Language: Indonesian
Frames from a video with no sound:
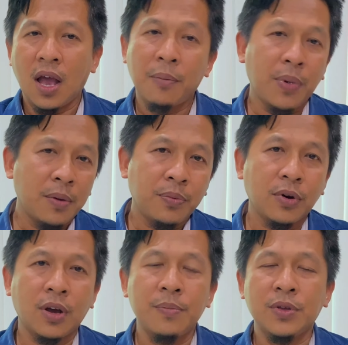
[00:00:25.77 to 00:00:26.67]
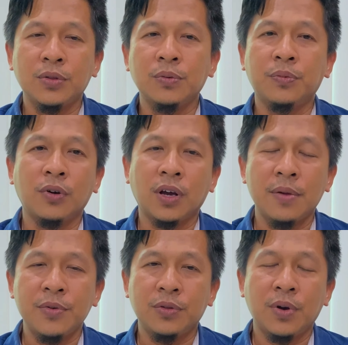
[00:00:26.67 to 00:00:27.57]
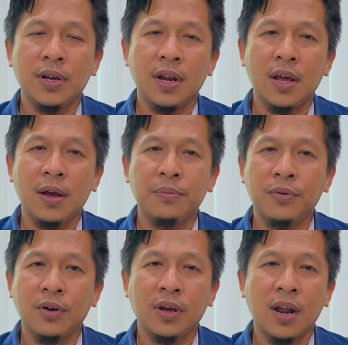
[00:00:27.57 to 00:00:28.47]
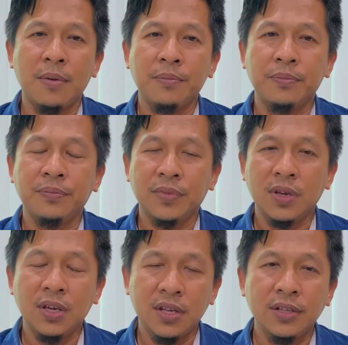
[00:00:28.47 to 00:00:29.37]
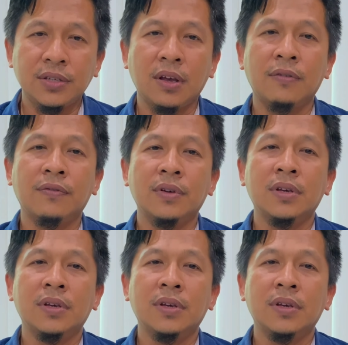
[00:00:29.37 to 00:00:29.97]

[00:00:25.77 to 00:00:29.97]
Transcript: Apa program itu? Program itu adalah program Insaf,